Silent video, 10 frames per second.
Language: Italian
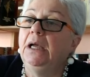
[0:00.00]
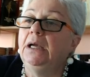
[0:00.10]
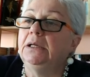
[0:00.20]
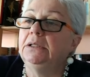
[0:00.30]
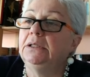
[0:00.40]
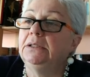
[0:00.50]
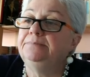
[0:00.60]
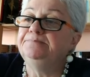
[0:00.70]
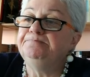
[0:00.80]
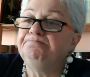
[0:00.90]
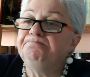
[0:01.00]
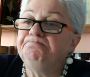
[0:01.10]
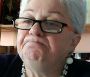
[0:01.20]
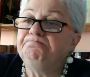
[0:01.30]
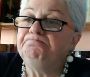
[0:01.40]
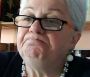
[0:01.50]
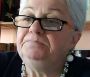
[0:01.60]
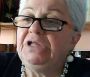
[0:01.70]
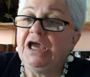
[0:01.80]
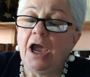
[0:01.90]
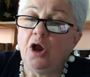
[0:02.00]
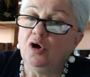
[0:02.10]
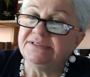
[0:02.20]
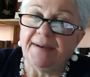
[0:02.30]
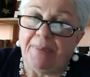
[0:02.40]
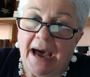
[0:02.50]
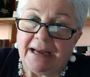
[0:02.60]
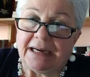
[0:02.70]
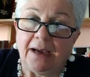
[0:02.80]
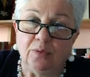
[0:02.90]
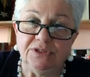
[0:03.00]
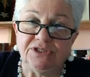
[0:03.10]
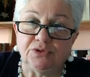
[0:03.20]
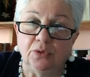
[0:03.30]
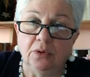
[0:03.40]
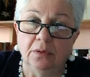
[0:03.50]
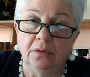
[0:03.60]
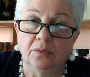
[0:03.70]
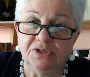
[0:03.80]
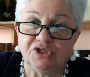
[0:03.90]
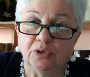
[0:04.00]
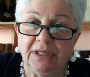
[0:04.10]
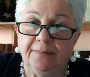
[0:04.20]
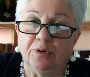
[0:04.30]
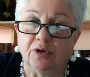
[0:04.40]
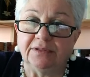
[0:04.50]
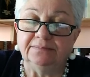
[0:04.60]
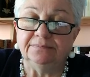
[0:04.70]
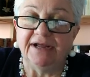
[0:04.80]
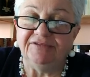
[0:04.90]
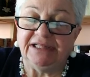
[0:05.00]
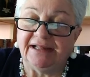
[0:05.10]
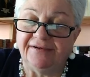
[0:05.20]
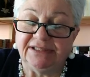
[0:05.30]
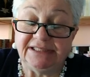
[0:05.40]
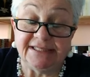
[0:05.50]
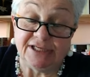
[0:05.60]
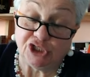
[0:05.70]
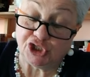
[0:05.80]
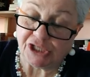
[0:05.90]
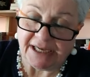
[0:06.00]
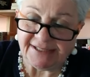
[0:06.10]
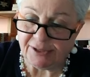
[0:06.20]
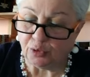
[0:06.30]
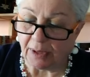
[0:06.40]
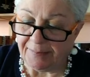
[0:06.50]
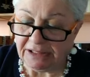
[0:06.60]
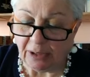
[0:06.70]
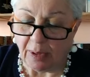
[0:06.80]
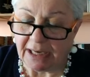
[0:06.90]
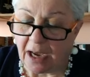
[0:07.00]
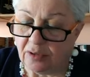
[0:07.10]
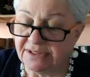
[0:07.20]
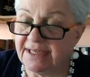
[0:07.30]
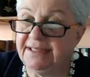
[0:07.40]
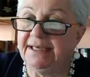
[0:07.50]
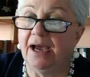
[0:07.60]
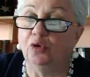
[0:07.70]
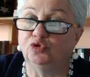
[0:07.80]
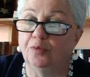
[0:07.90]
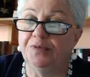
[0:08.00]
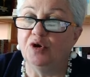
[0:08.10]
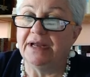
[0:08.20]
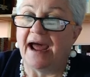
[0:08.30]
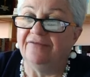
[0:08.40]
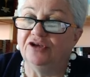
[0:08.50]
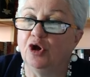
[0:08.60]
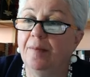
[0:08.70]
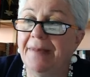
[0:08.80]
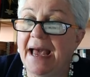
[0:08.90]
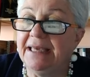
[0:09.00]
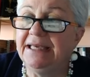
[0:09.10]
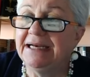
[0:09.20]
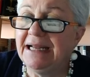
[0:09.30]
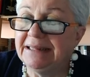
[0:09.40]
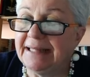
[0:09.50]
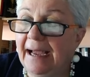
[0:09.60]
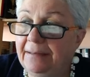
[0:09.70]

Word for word: Um, di che cosa parla questo, questo, libro, La vita davanti a sé? C'è sicuramente qualcosa di autobiografico, ma in realtà